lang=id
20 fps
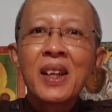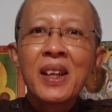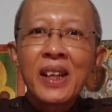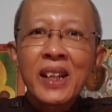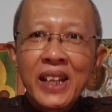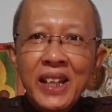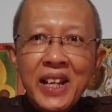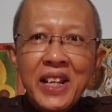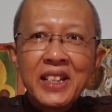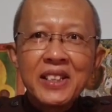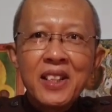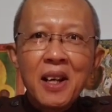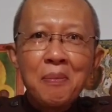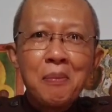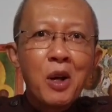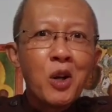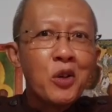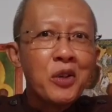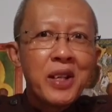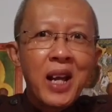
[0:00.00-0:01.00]
gereja
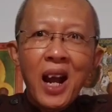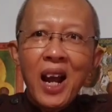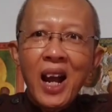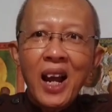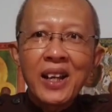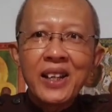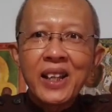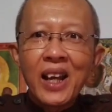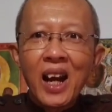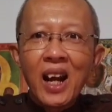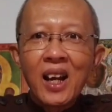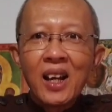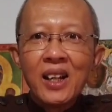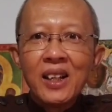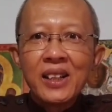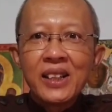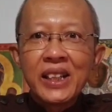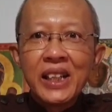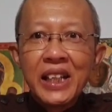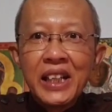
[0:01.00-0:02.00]
mengundang Anda
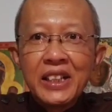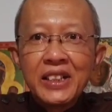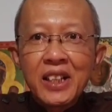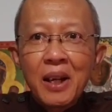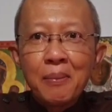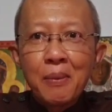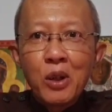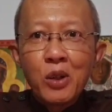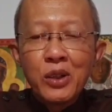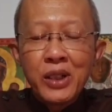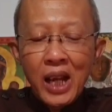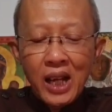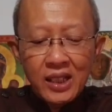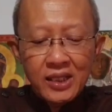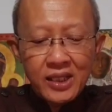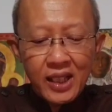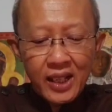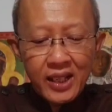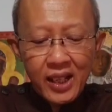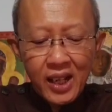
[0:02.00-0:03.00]
Gereja mengundang
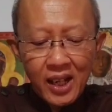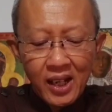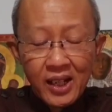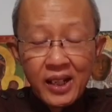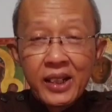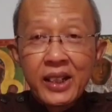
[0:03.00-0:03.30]
saya,